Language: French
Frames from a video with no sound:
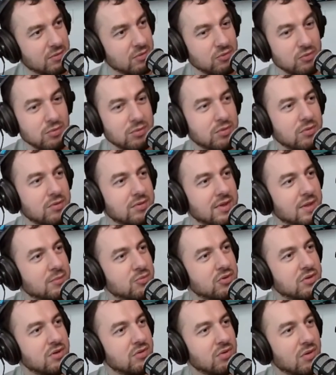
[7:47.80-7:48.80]
nos nouveaux
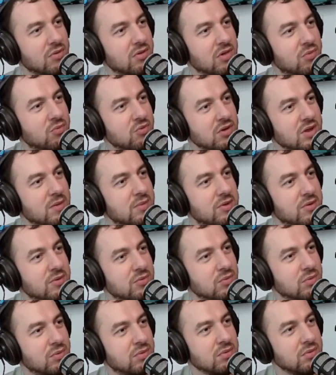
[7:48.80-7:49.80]
abonnés sur Facebook et puis
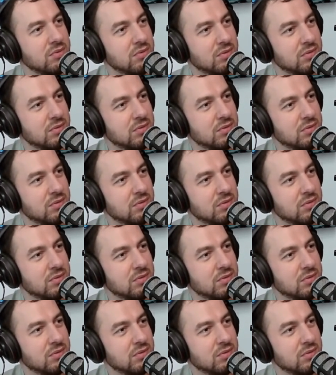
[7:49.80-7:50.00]
au nouveau